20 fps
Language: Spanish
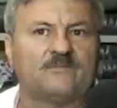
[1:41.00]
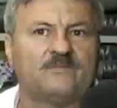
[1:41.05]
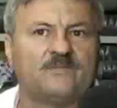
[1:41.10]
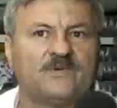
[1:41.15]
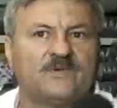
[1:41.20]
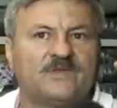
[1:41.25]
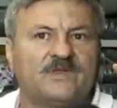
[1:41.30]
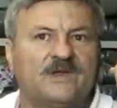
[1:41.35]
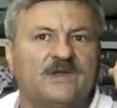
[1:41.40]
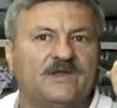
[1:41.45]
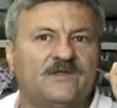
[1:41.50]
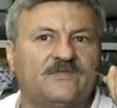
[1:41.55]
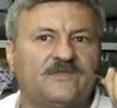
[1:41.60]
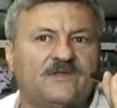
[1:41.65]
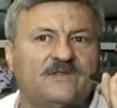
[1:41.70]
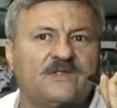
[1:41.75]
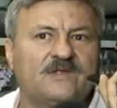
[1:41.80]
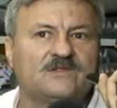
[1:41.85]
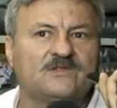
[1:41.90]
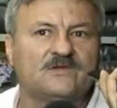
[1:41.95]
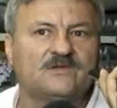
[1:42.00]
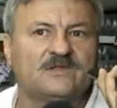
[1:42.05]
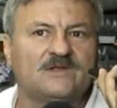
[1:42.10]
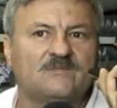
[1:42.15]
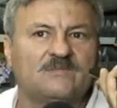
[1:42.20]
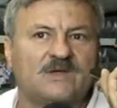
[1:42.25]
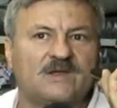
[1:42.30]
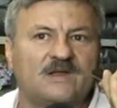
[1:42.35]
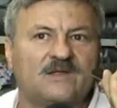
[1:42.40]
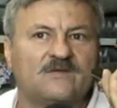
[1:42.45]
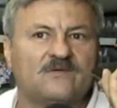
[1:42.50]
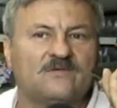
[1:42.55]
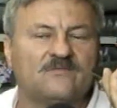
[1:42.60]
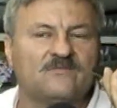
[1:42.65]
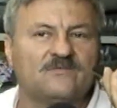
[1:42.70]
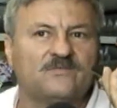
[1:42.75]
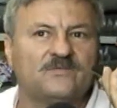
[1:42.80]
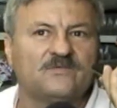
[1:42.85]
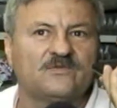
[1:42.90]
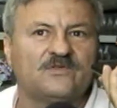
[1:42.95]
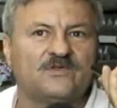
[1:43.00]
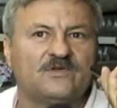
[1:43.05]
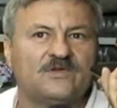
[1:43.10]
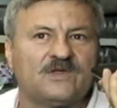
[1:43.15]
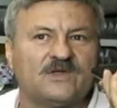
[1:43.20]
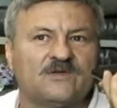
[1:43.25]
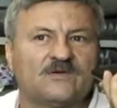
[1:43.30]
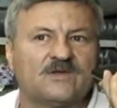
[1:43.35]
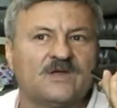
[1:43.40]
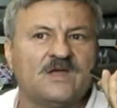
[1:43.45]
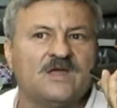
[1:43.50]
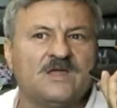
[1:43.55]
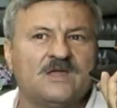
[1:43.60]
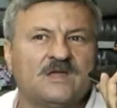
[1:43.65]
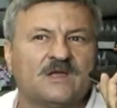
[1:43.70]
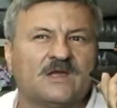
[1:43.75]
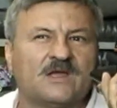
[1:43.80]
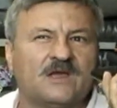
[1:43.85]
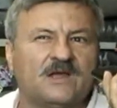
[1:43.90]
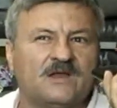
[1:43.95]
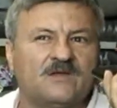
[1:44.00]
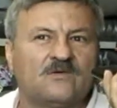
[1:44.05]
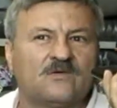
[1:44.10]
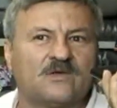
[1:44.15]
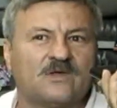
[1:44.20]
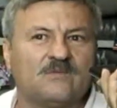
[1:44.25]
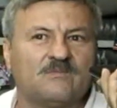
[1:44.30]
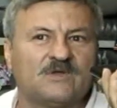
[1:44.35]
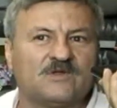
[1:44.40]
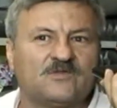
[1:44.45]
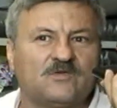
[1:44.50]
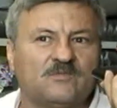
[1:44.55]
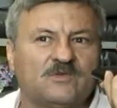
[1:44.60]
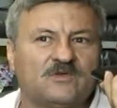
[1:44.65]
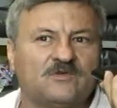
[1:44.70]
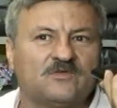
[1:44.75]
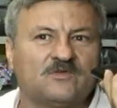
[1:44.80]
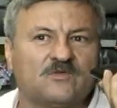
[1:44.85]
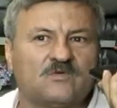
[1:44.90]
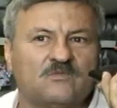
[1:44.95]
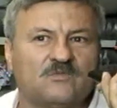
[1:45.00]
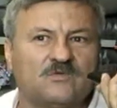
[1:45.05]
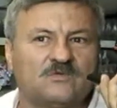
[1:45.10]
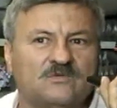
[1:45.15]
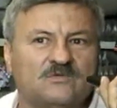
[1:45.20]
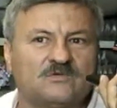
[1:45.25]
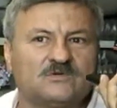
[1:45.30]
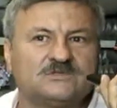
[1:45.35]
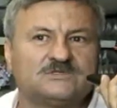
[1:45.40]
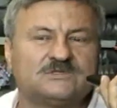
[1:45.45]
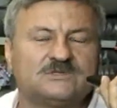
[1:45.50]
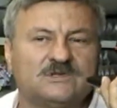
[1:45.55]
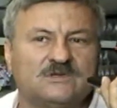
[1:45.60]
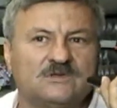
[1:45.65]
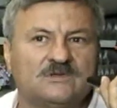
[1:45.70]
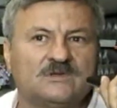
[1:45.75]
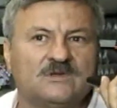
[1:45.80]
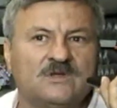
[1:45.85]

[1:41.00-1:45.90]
Pues en este sector del malecón funcionan creo que más o menos como unos